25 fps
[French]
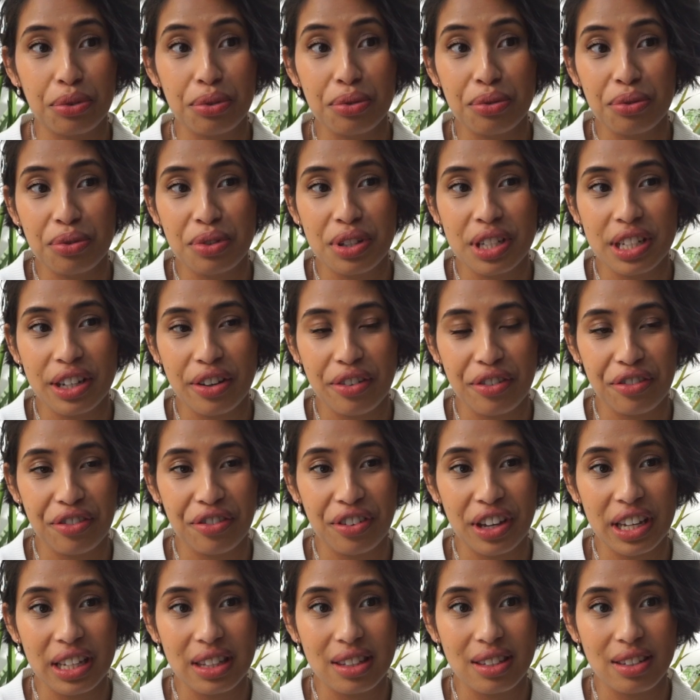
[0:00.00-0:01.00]
tout vous dire, en
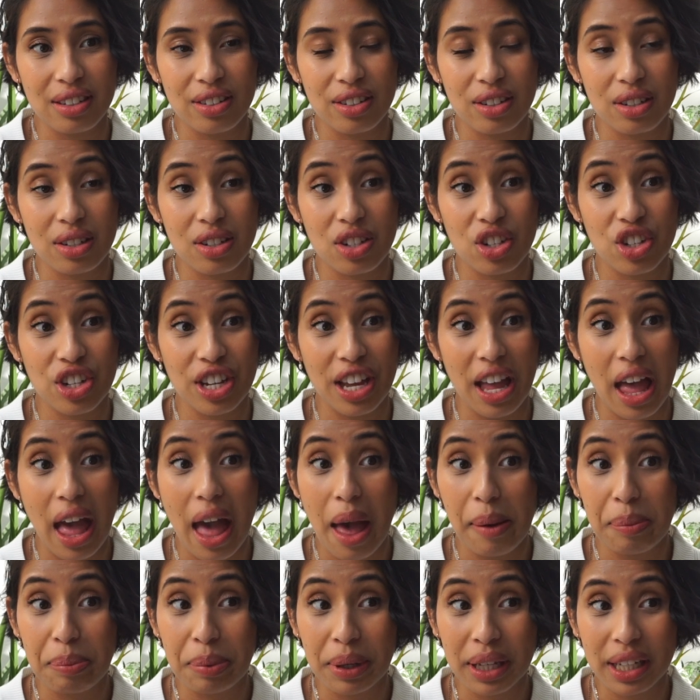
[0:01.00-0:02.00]
fait, euh, j'ai
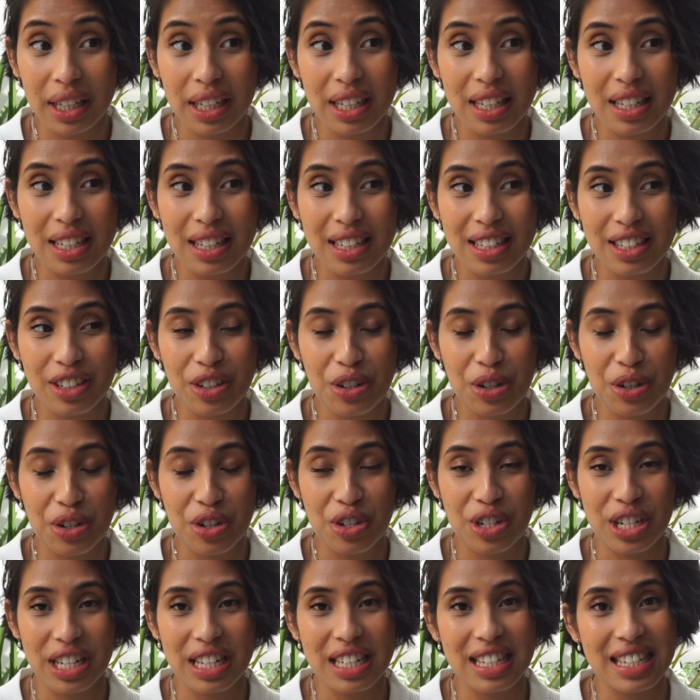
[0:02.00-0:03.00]
appris
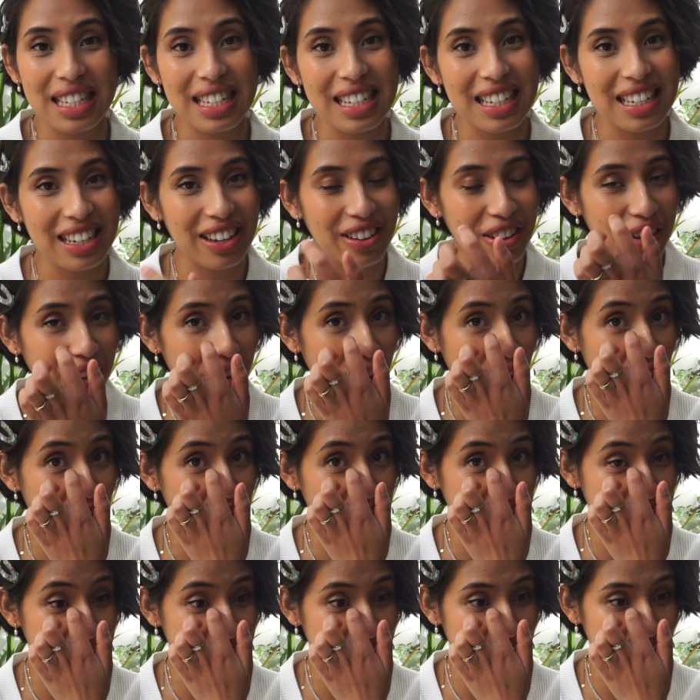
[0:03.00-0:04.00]
que j'étais euh,
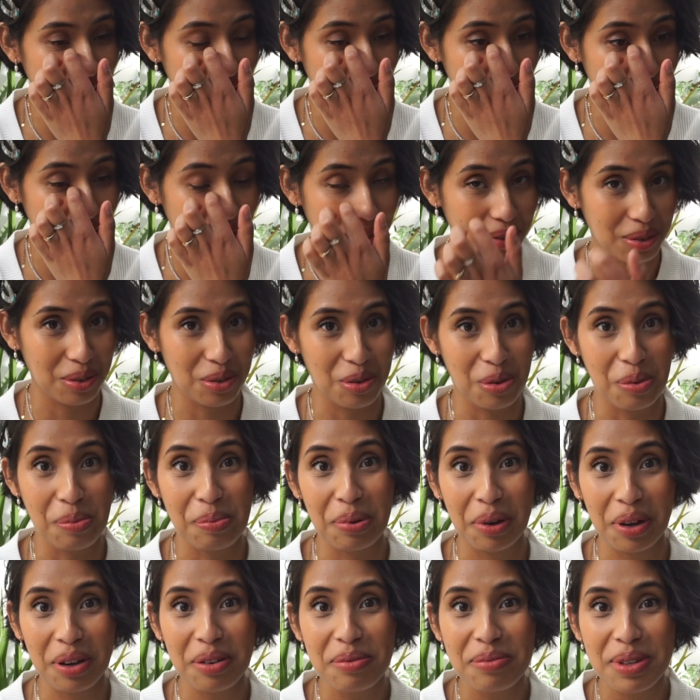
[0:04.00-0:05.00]
enceinte euh, le
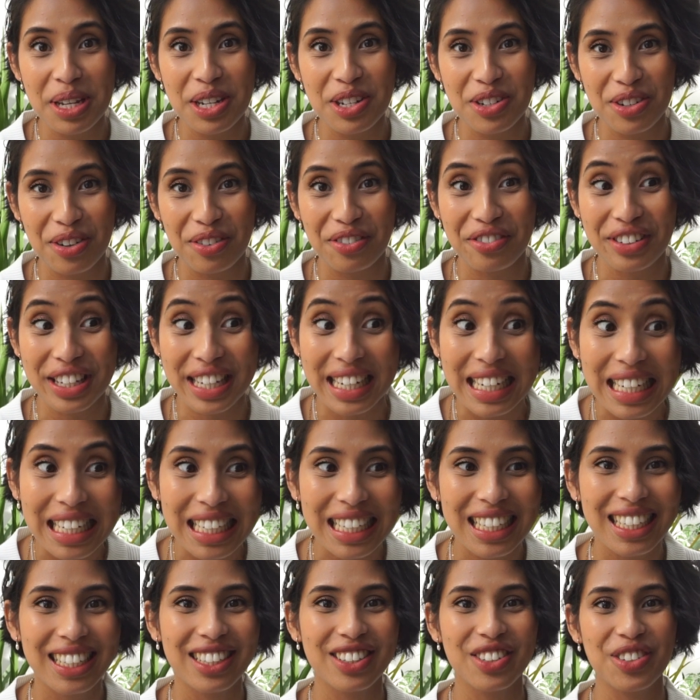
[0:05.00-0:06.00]
1er
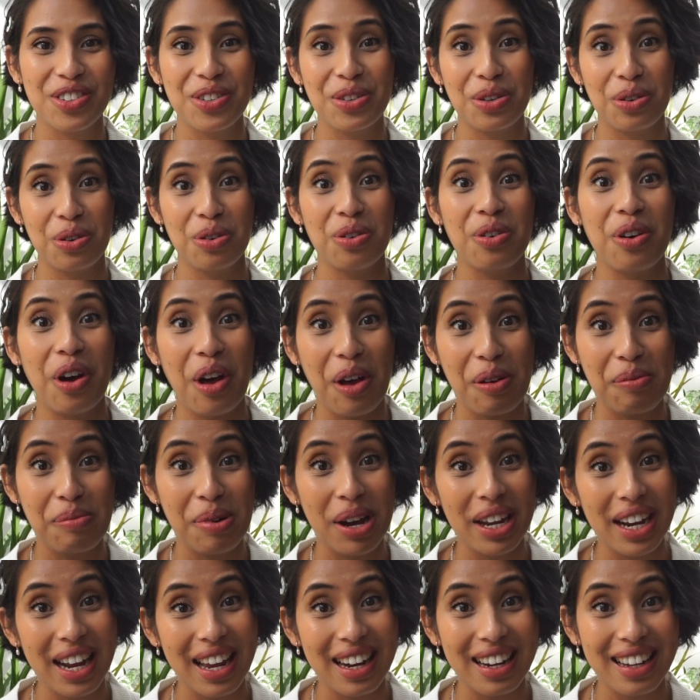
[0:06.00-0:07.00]
janvier. du coup,
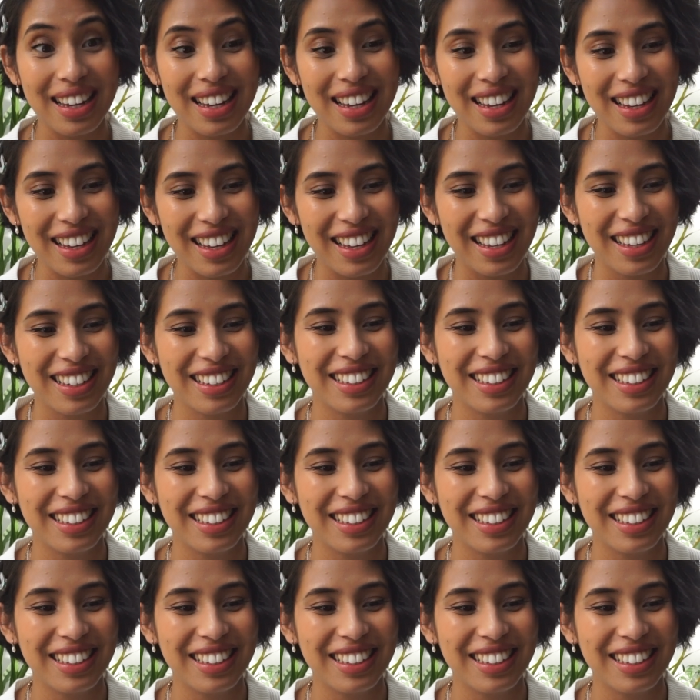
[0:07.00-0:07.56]
bonne année